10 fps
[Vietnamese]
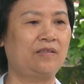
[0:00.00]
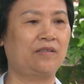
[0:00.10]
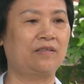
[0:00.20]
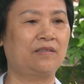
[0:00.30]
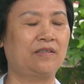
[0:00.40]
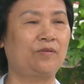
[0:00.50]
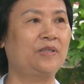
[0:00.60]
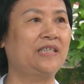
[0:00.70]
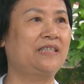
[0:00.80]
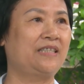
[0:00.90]
Được công
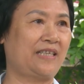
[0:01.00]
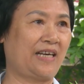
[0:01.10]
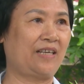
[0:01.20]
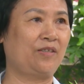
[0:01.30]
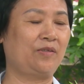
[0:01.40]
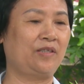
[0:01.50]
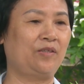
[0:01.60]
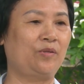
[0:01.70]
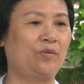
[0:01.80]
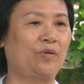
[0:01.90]
ty chi trả cho nên
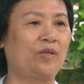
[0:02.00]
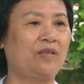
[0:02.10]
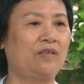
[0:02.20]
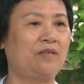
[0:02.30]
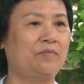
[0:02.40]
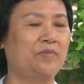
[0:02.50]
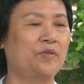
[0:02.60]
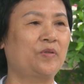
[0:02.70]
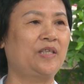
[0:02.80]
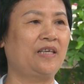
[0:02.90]
tôi có
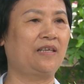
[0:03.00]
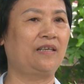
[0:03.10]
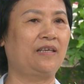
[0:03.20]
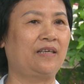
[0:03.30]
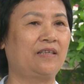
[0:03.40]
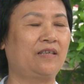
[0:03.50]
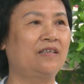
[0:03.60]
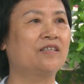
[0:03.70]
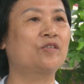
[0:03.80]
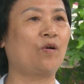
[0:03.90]
số tiền để
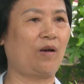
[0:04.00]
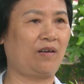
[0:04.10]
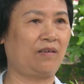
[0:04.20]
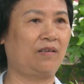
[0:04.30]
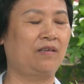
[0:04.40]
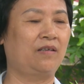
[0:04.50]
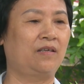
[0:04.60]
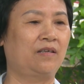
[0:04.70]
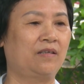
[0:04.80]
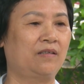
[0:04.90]
lựa chọn
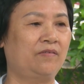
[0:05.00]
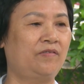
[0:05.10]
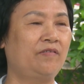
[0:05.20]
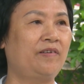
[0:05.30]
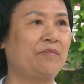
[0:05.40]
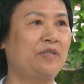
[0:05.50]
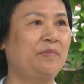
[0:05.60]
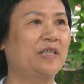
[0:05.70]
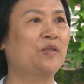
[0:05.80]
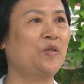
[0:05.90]
phương pháp
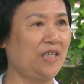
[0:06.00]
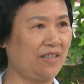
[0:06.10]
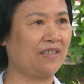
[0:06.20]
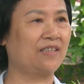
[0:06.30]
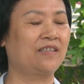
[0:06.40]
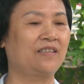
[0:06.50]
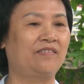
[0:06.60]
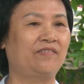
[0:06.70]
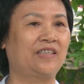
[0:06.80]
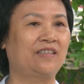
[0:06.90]
chữa bệnh tốt nhất
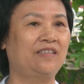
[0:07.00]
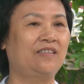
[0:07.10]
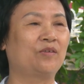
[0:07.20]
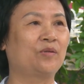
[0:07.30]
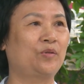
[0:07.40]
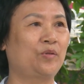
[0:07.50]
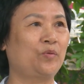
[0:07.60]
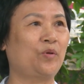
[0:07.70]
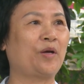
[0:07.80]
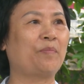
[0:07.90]
và tư tưởng của tôi
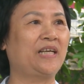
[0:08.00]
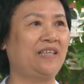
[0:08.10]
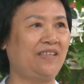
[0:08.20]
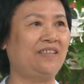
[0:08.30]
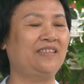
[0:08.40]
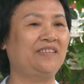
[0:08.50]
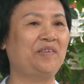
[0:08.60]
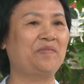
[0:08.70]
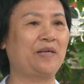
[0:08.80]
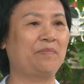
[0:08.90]
cũng thoải mái nhất. Chính
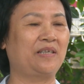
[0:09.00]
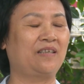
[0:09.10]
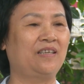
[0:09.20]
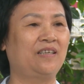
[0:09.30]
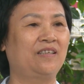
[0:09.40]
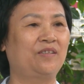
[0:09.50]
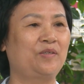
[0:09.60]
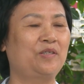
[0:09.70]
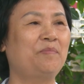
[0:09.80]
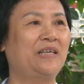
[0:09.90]
vì vậy mà
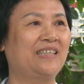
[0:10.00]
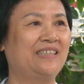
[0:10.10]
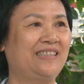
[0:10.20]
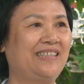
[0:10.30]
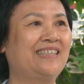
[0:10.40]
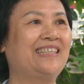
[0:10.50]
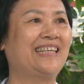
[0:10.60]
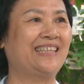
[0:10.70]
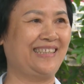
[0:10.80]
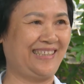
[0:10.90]
tôi chữa bệnh rất là
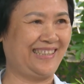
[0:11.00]
nhanh.